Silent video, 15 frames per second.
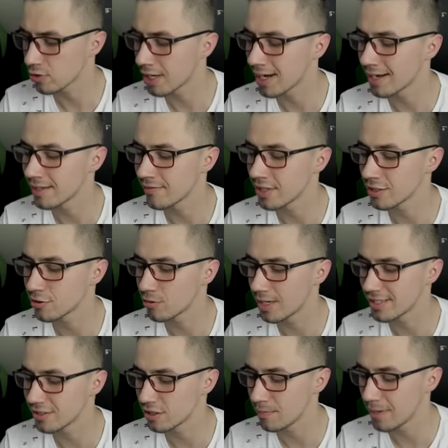złota karta w naszym
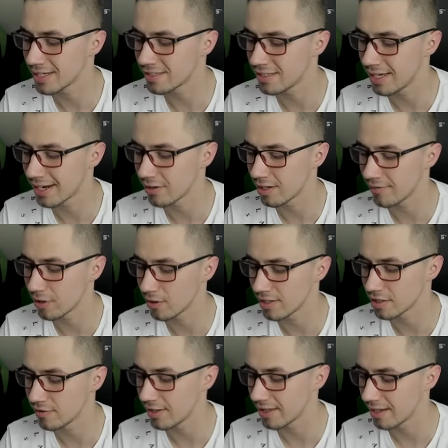składzie. Zobaczcie jak ona
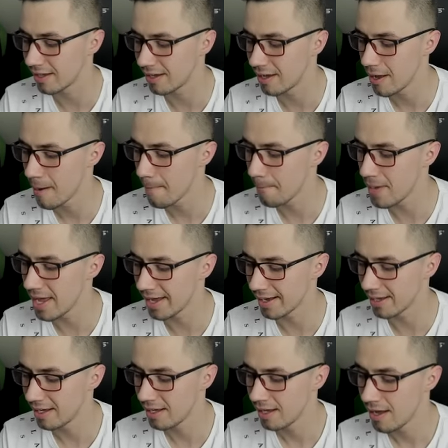wygląda świetnie.
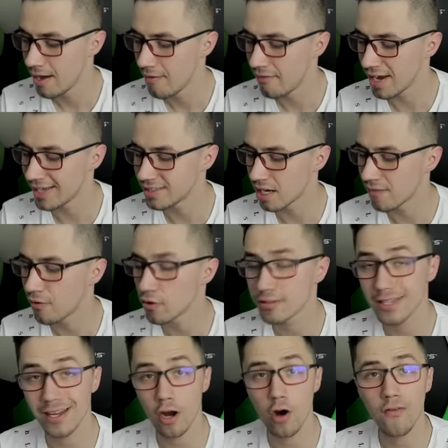Pyk. Fraser
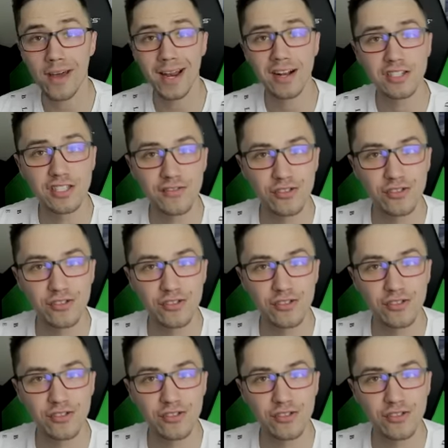Forster, overall